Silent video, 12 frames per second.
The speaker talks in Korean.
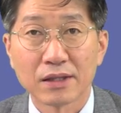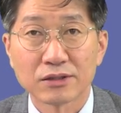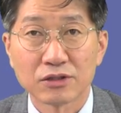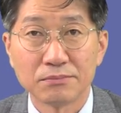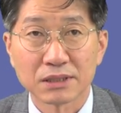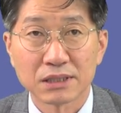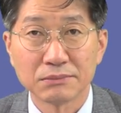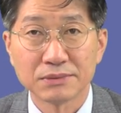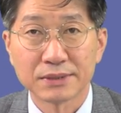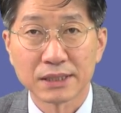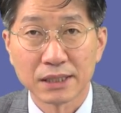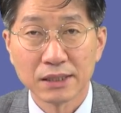
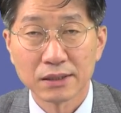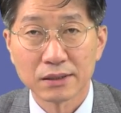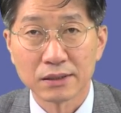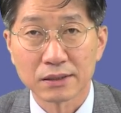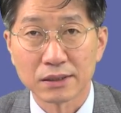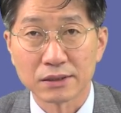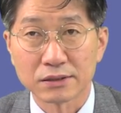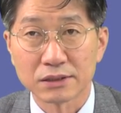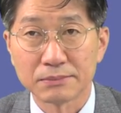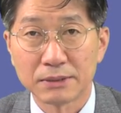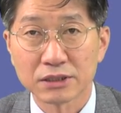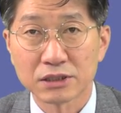천백삼십 세대, 그러니까
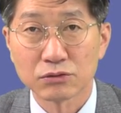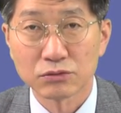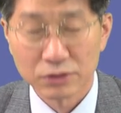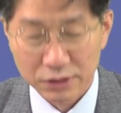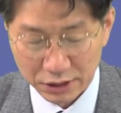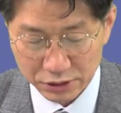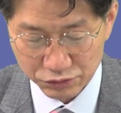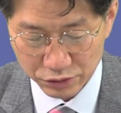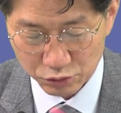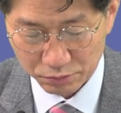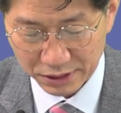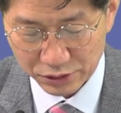지방치고는 단지수가
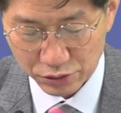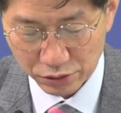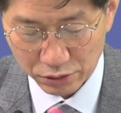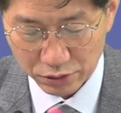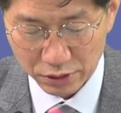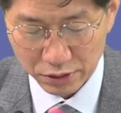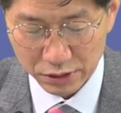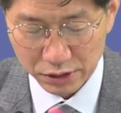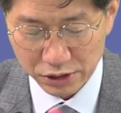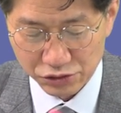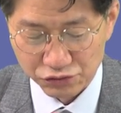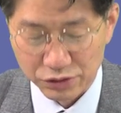좀 많죠.
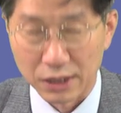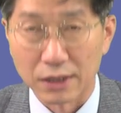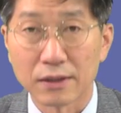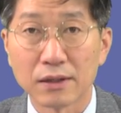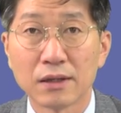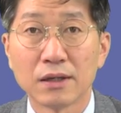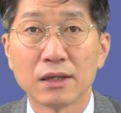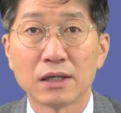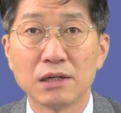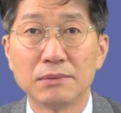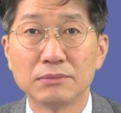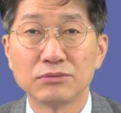이 중에
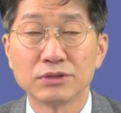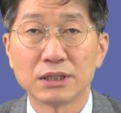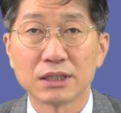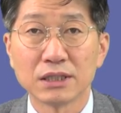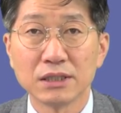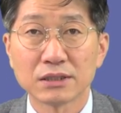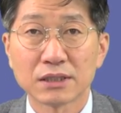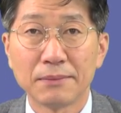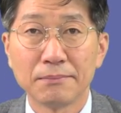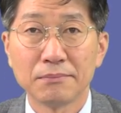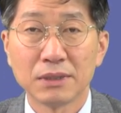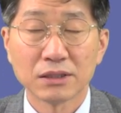일반 분양이
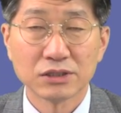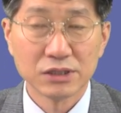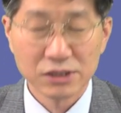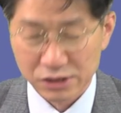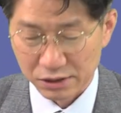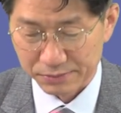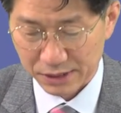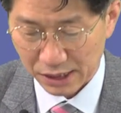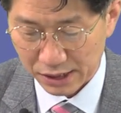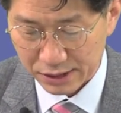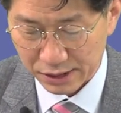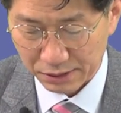
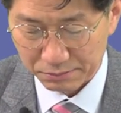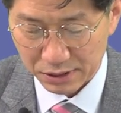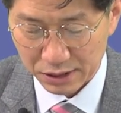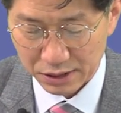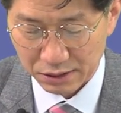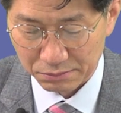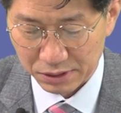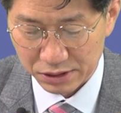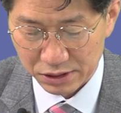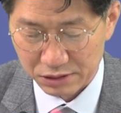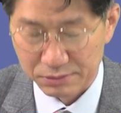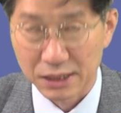삼백칠십사 세대입니다.
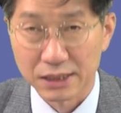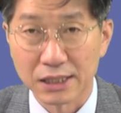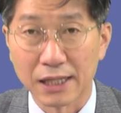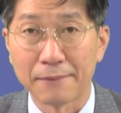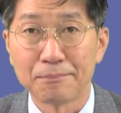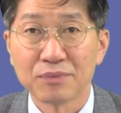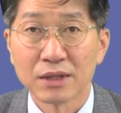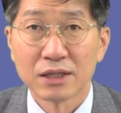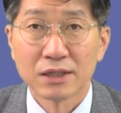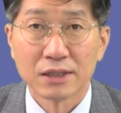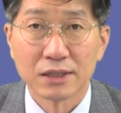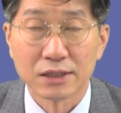삼백칠십사 세대.
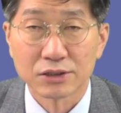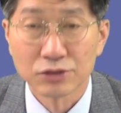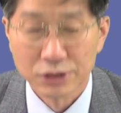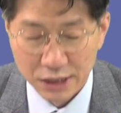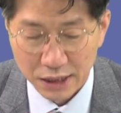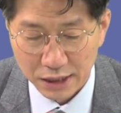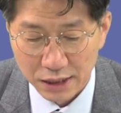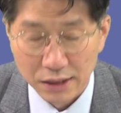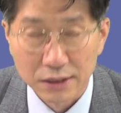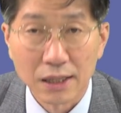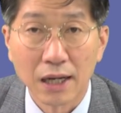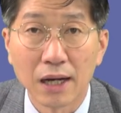예,
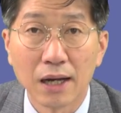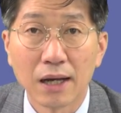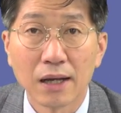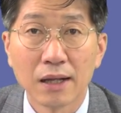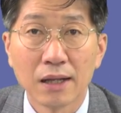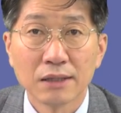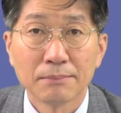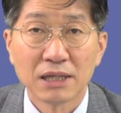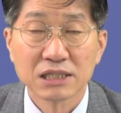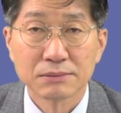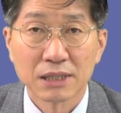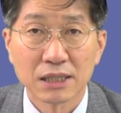전체가 다
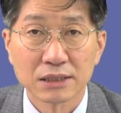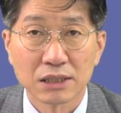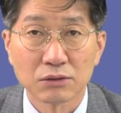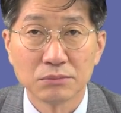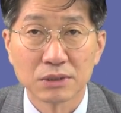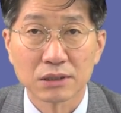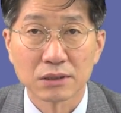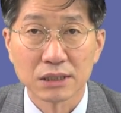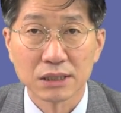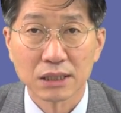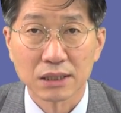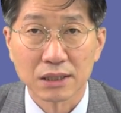팔십사 제곱미터
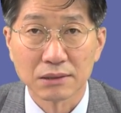이하이기